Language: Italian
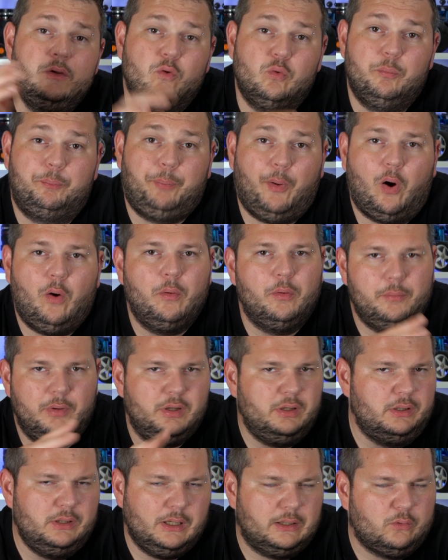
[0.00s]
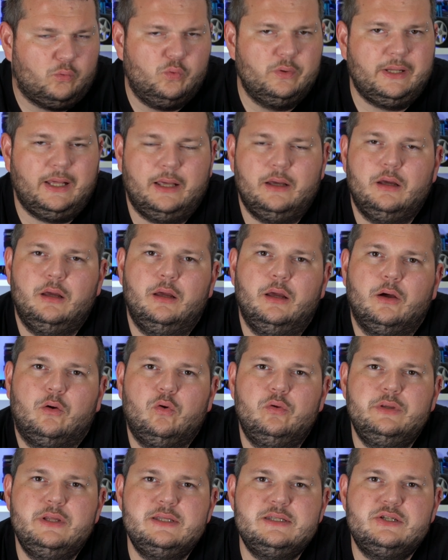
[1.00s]
un po' in alcune eh,
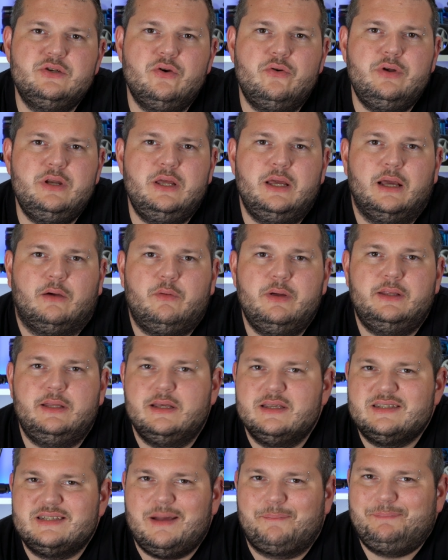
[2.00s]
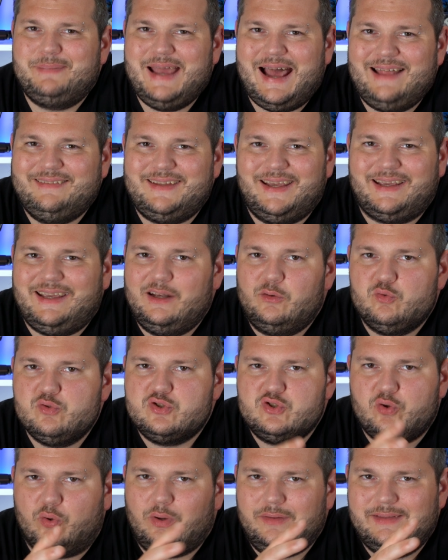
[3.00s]
condizioni e quindi sappiate che non
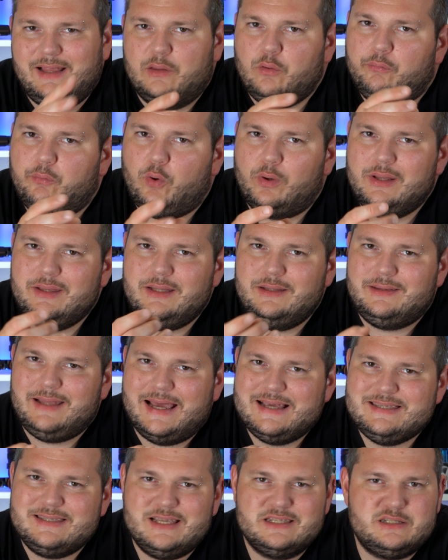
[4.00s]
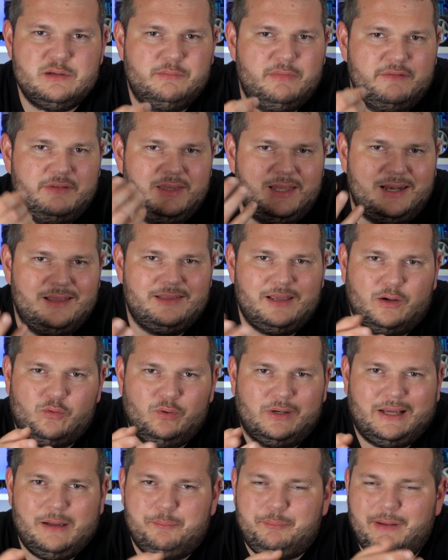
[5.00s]
sono andato fuori di testa se mi vedrete
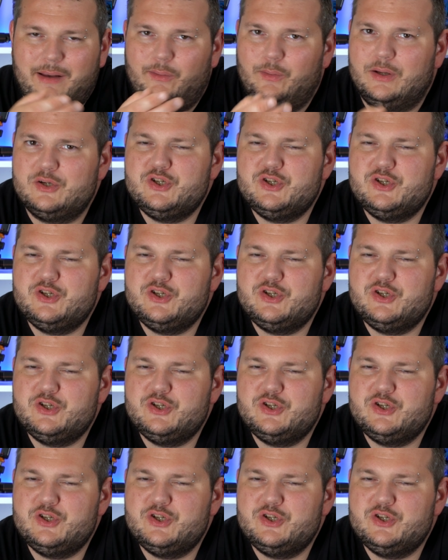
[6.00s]
col cappello,